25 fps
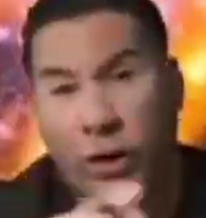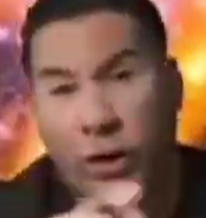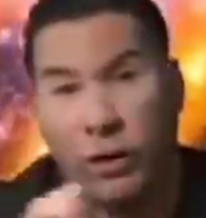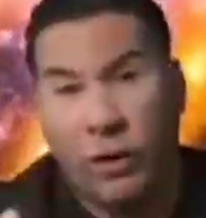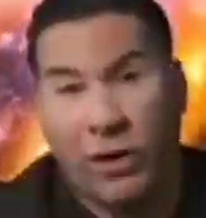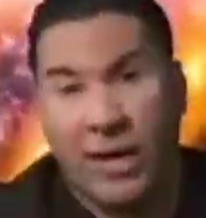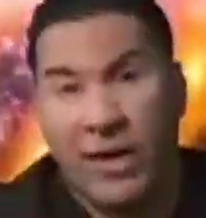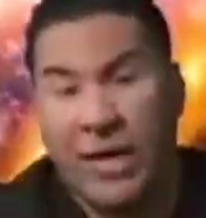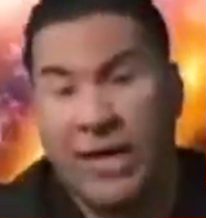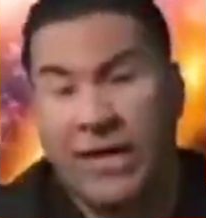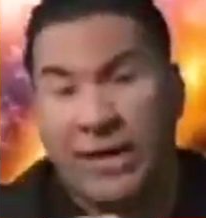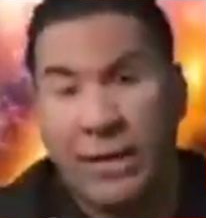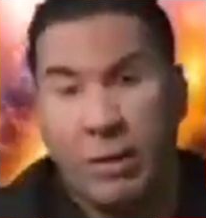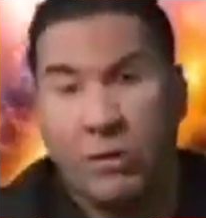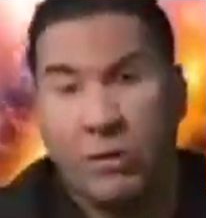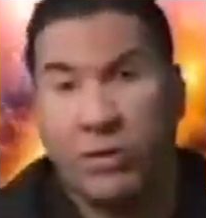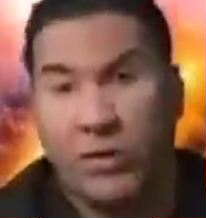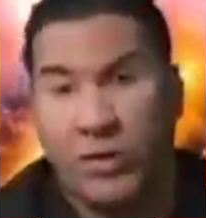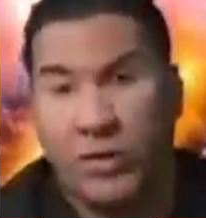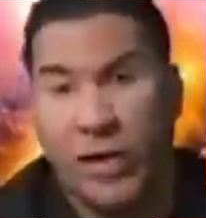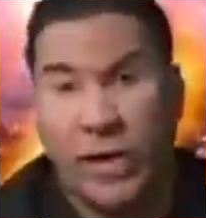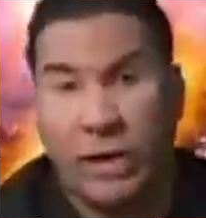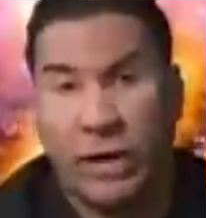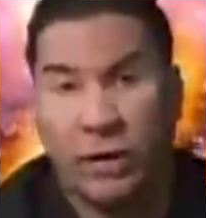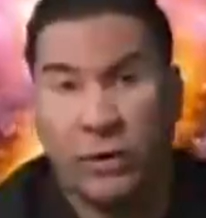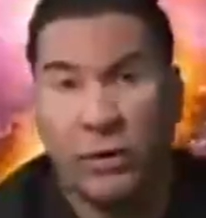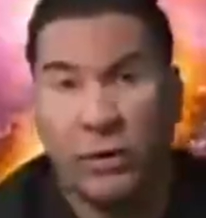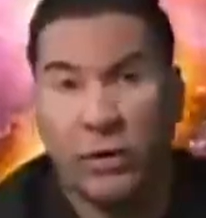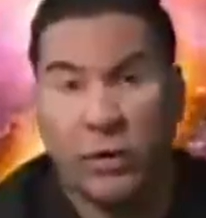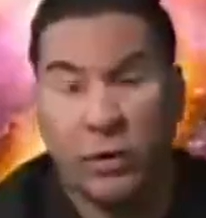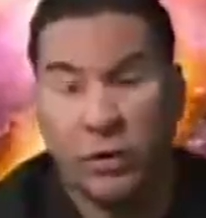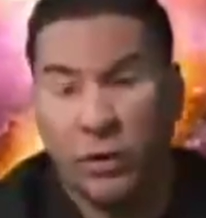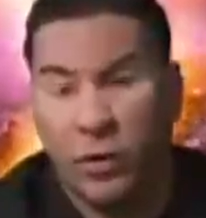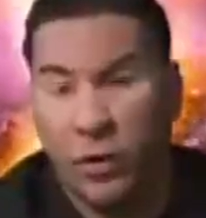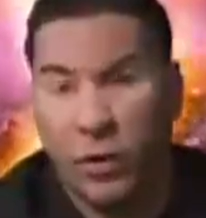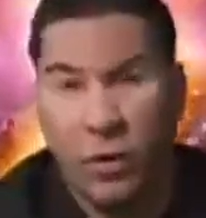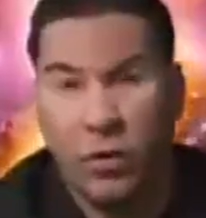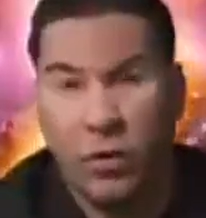Recuerda que tiene un 0.
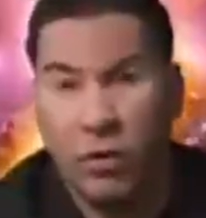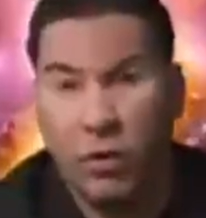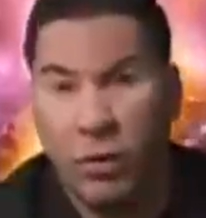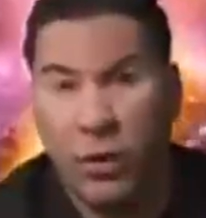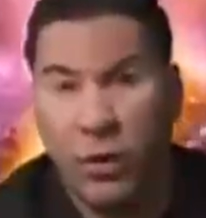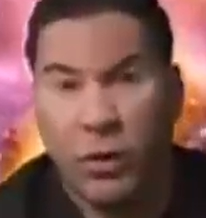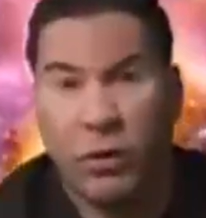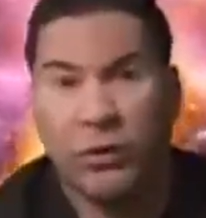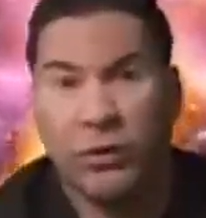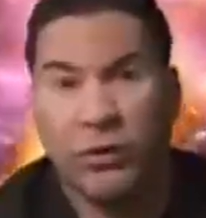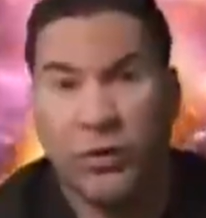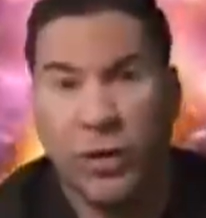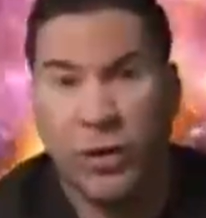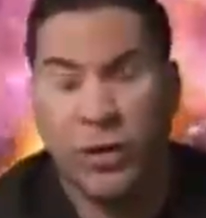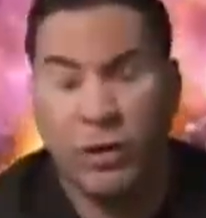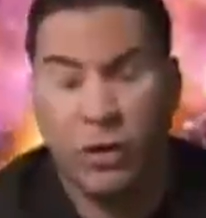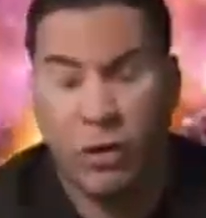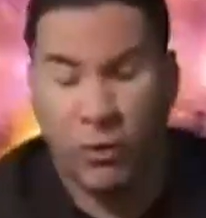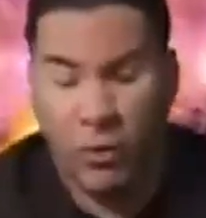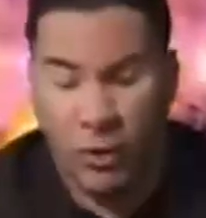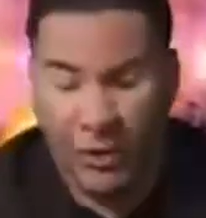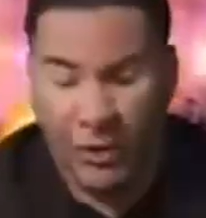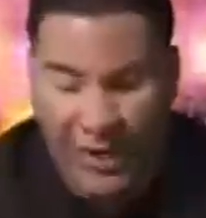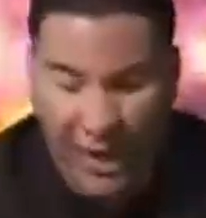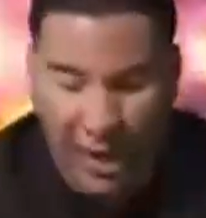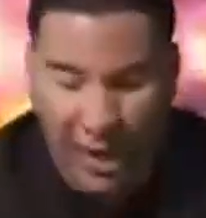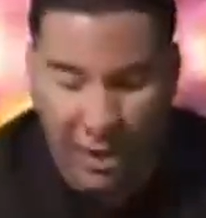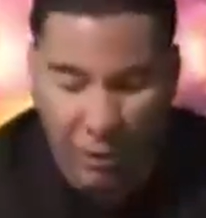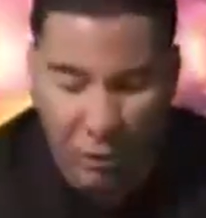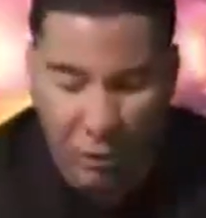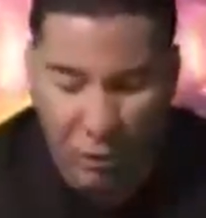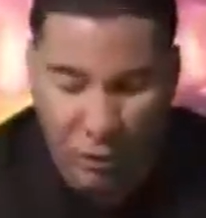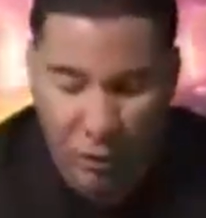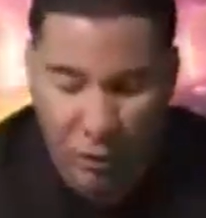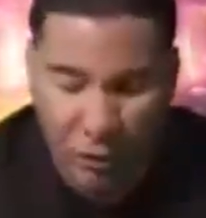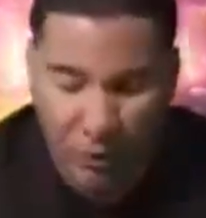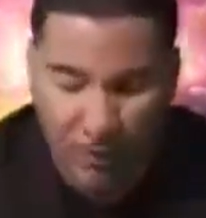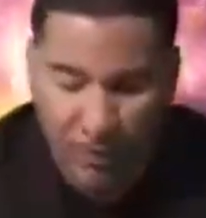Todos los números con 0 lo
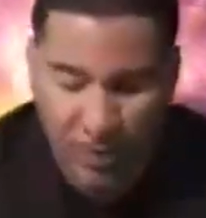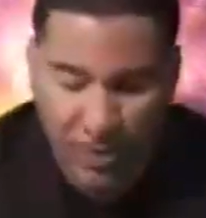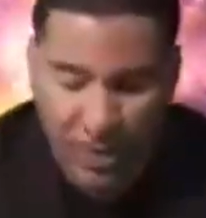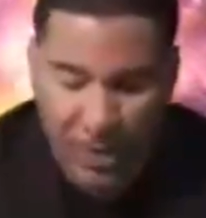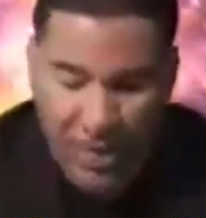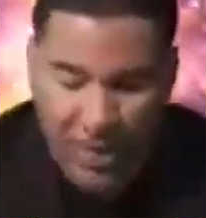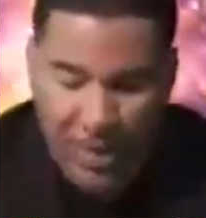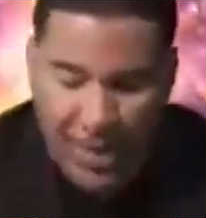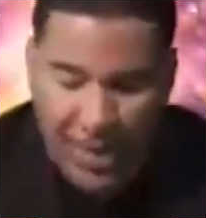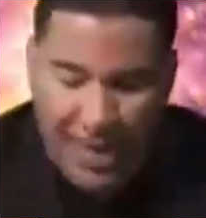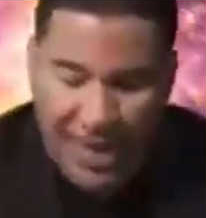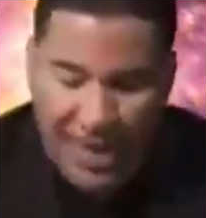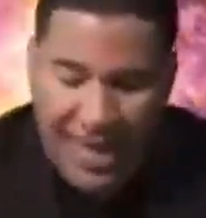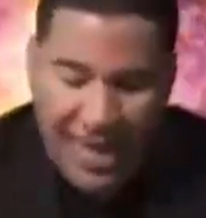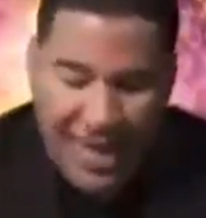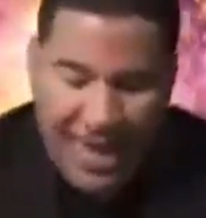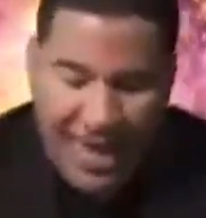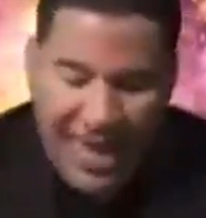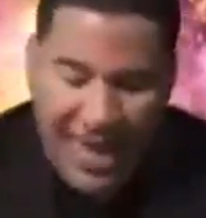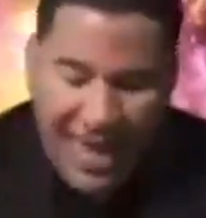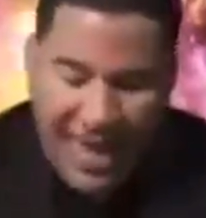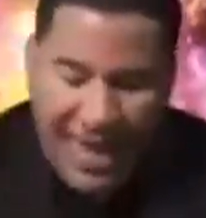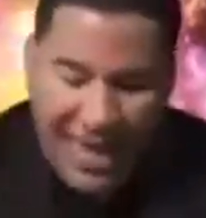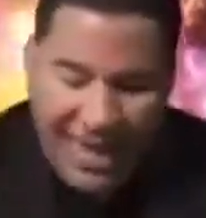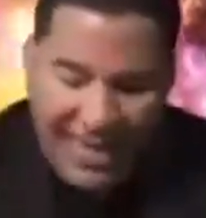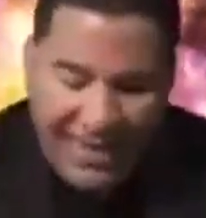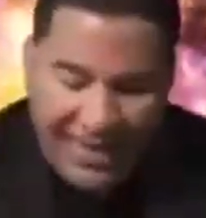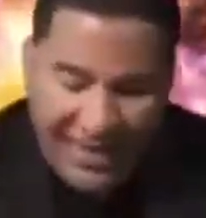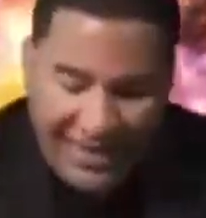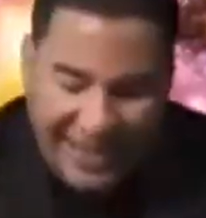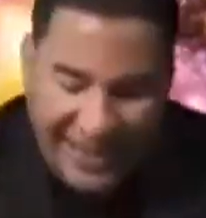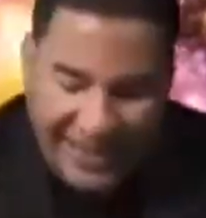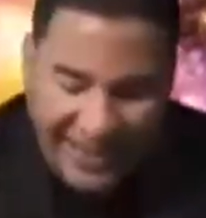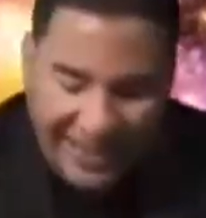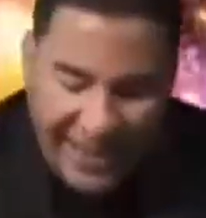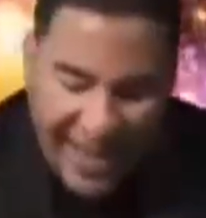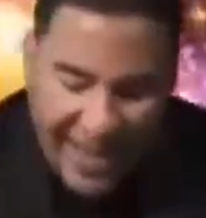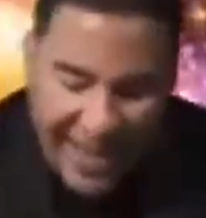volteamos. El
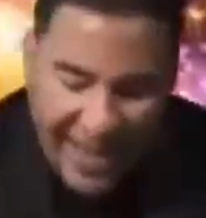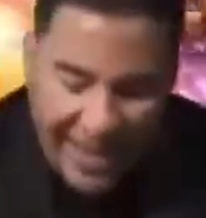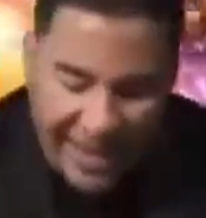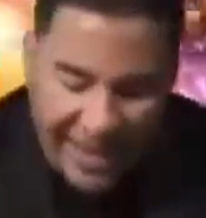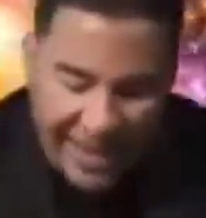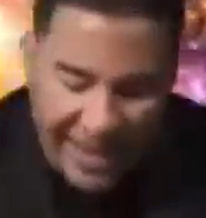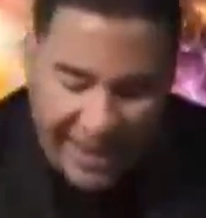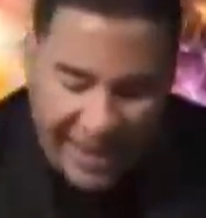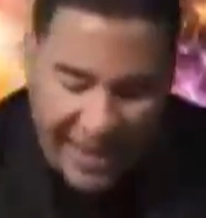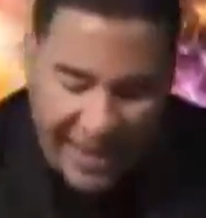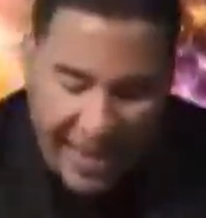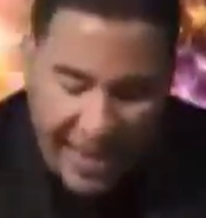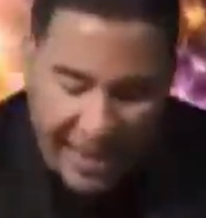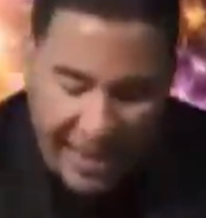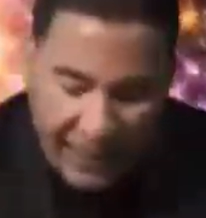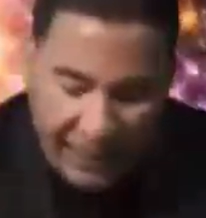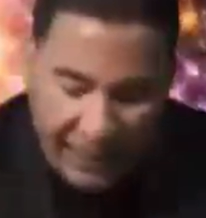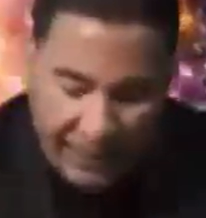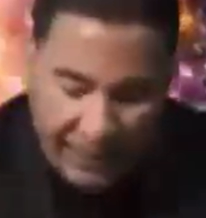70.